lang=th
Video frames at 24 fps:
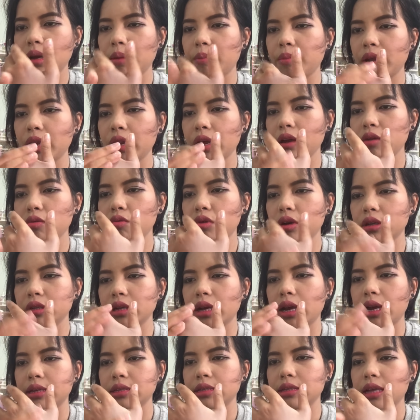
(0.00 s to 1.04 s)
ทำให้หน้าดูกระ
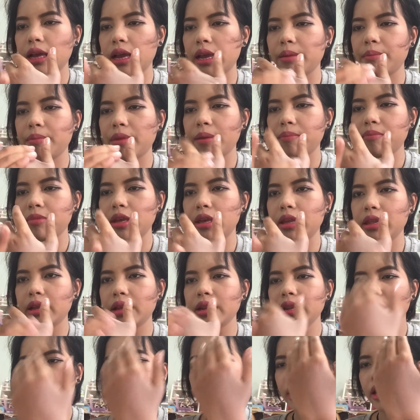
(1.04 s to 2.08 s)
จ่างใสแบบนี้
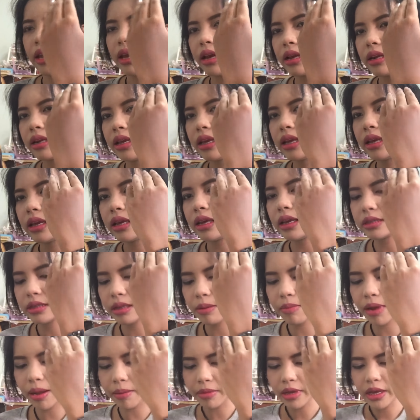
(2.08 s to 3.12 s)
นั่นเองนี่
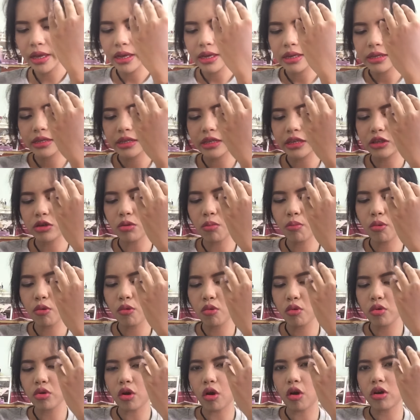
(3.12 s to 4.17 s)
สำหรับสีชม
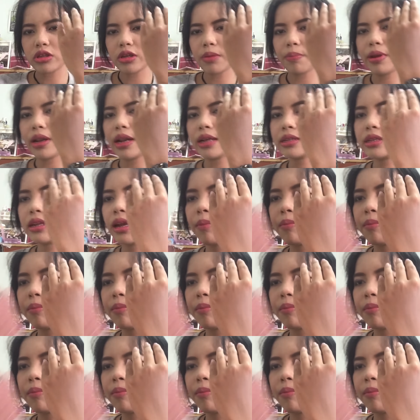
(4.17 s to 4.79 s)
พูเนาะจะเป็นลักษ